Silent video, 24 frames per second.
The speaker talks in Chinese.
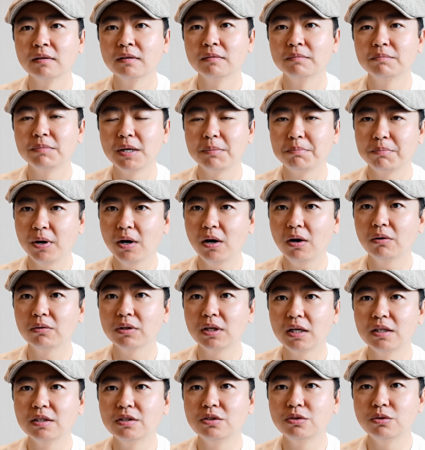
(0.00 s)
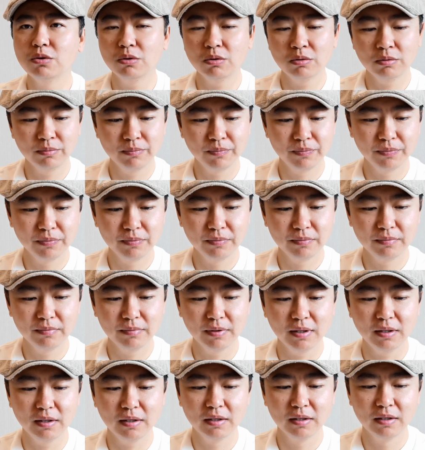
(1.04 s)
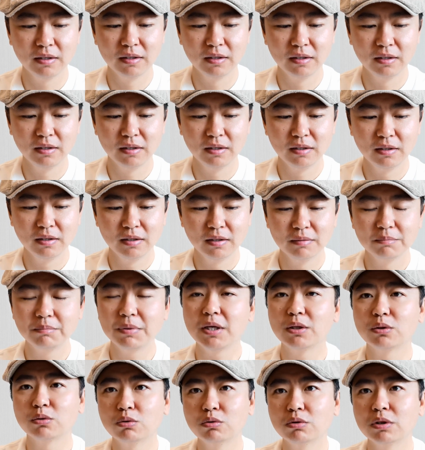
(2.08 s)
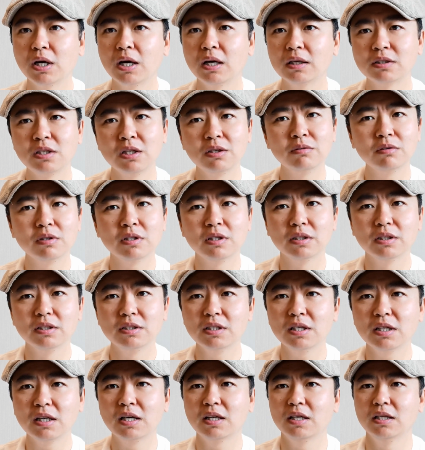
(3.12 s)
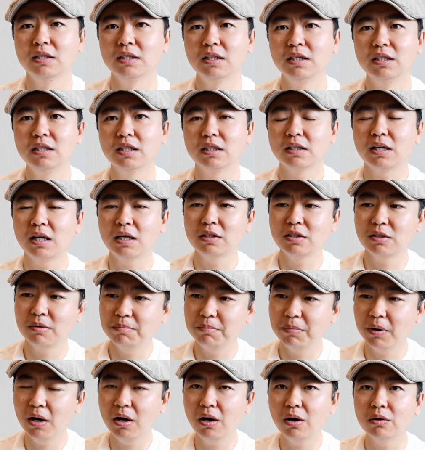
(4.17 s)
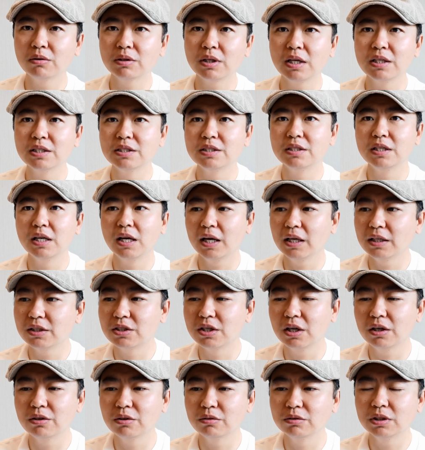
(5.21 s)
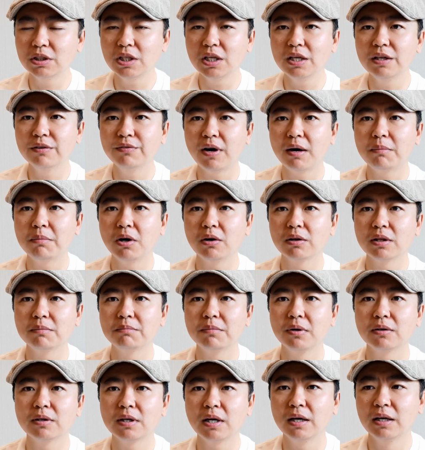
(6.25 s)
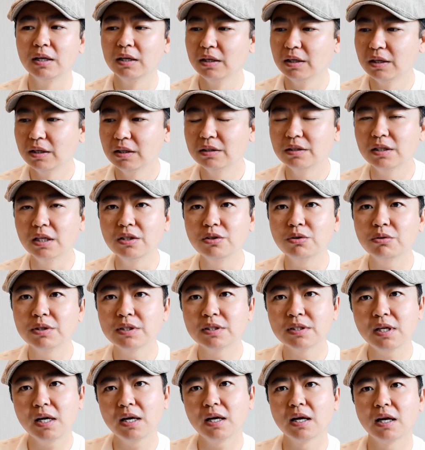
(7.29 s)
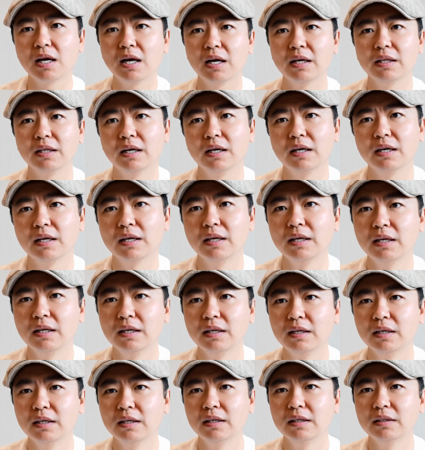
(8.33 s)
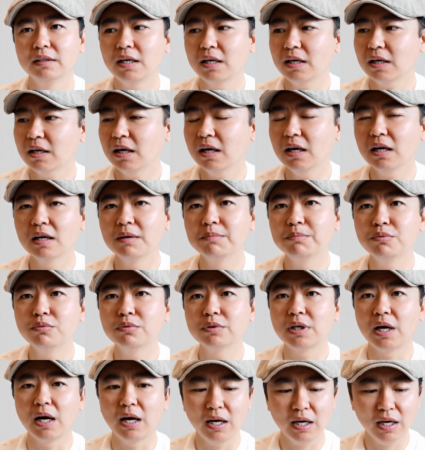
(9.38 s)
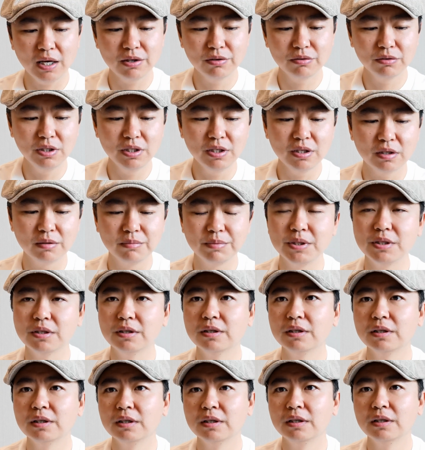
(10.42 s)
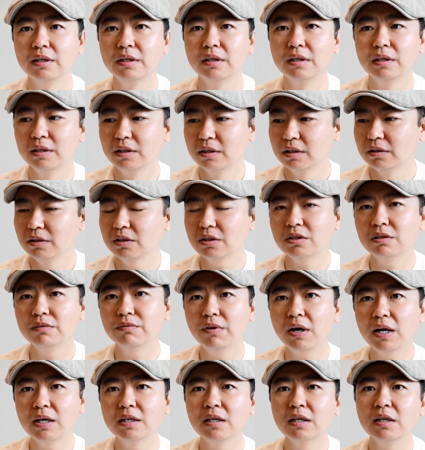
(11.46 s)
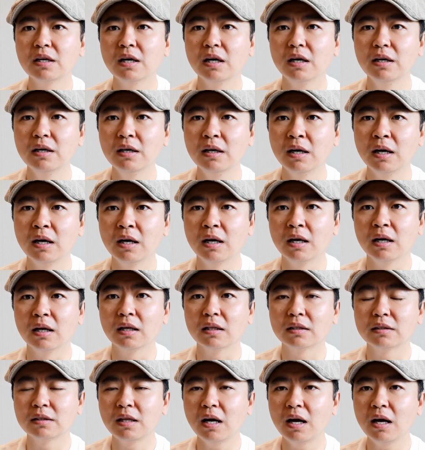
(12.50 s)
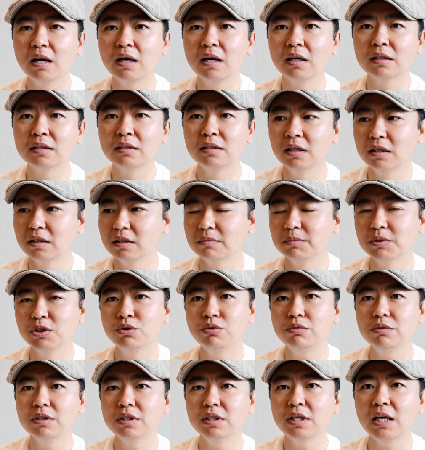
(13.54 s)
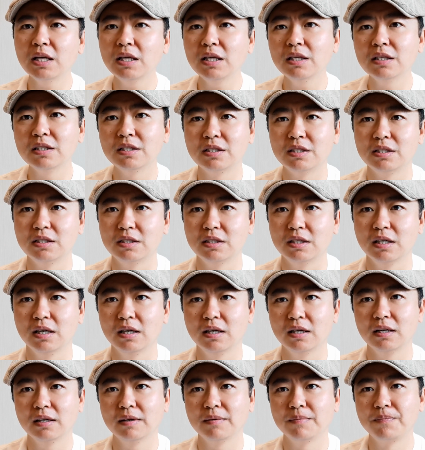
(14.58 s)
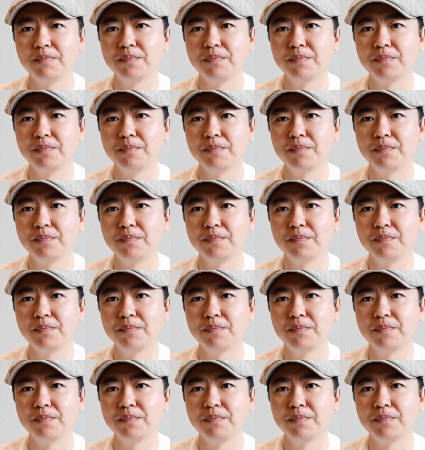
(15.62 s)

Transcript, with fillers: 被炮弹击中啊，被屠杀，这种可能性很低的。大家知道，炮弹袭来，只要有第一发炮弹爆炸，人就会散开的。大家看看，布查还有伊尔平，那是万人坑啊！大量的人什么聚集在一起呀？